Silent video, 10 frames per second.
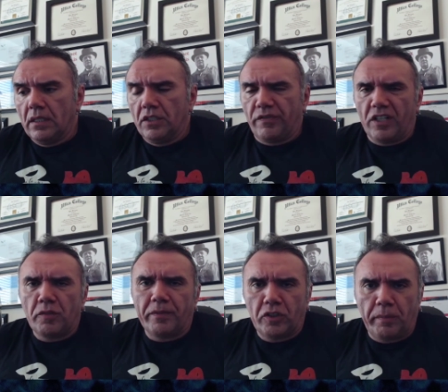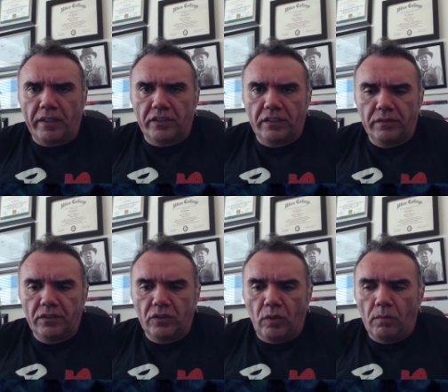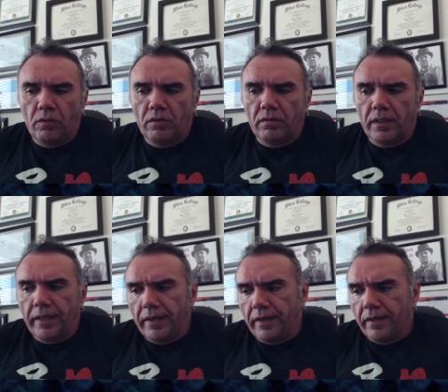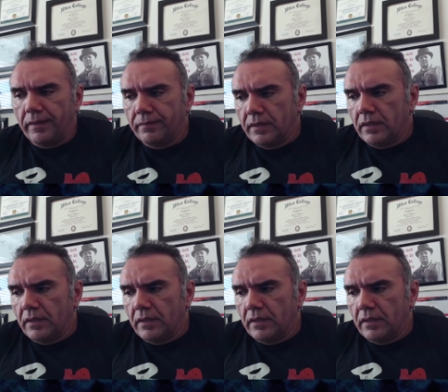diferentes perspectivas de como é, é,